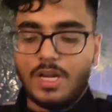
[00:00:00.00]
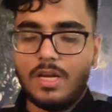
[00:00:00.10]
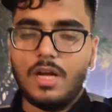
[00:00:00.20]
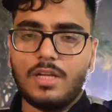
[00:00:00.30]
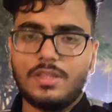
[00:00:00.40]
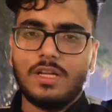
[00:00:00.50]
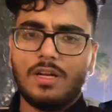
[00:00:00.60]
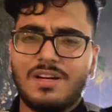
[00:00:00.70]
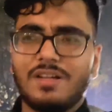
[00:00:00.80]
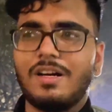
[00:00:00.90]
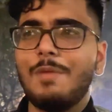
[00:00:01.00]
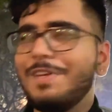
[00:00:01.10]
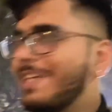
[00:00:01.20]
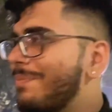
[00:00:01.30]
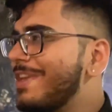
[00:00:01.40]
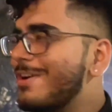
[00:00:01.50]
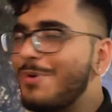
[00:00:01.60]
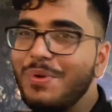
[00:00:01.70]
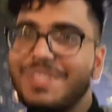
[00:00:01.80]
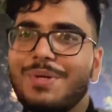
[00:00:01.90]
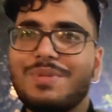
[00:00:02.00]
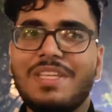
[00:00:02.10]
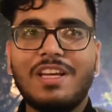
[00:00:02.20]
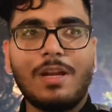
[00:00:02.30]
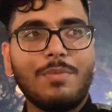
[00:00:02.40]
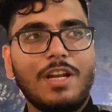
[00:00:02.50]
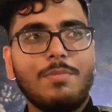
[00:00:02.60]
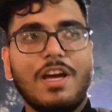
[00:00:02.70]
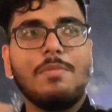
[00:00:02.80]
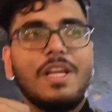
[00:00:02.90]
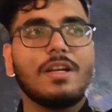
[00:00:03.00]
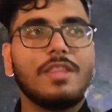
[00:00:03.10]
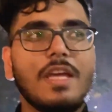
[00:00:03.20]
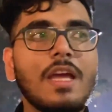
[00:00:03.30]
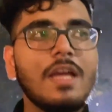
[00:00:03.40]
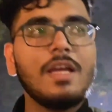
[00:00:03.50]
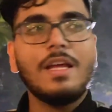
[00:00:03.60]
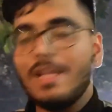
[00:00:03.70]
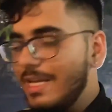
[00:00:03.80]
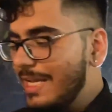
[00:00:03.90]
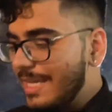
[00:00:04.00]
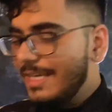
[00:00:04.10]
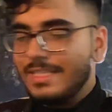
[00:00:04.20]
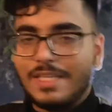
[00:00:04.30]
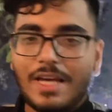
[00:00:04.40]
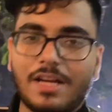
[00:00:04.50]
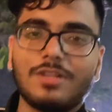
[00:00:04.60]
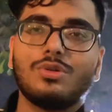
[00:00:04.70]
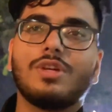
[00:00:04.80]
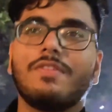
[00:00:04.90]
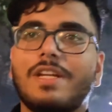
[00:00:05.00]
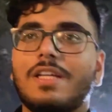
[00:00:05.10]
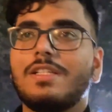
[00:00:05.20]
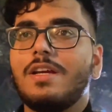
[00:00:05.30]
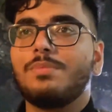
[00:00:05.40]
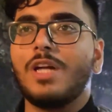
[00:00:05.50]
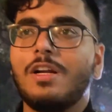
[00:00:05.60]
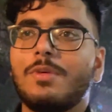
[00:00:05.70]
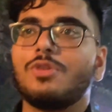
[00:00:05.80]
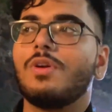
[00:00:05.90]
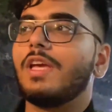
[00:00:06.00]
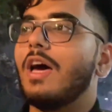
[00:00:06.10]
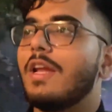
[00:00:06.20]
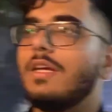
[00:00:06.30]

ना करता ना हम इसे अपने कोजी कोजी गरम गरम घर में रखते लेकिन इसकी हरकतों की वजह से अब ठंड में छोड़ के आ रहे हैं